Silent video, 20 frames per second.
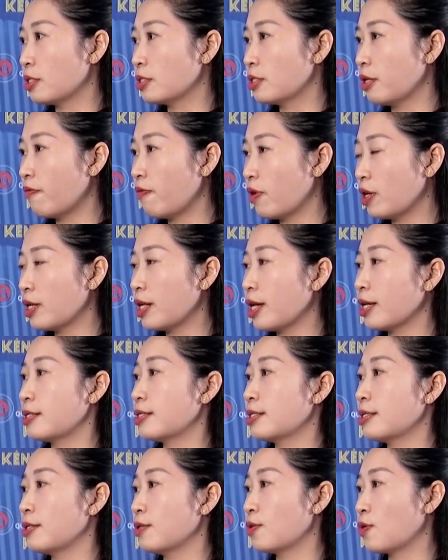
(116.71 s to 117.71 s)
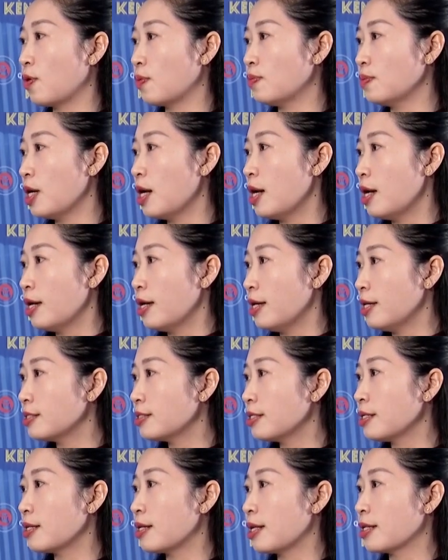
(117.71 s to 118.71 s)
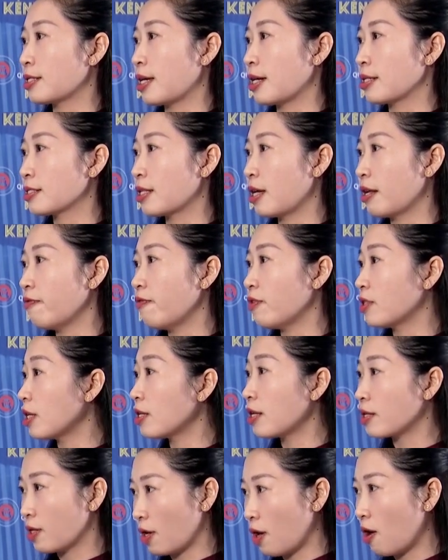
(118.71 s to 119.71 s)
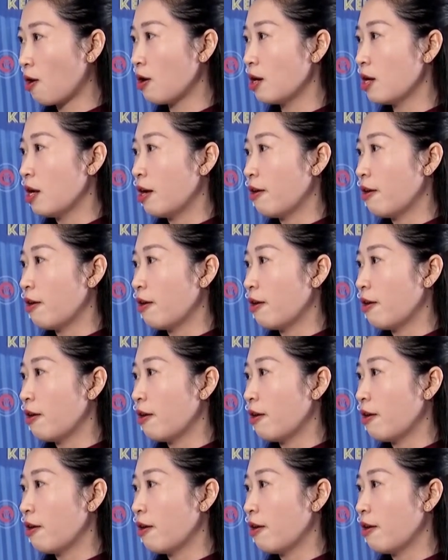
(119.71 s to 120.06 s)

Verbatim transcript: chất vấn này thì cũng hết sức là thẳng thắn và rất là rõ,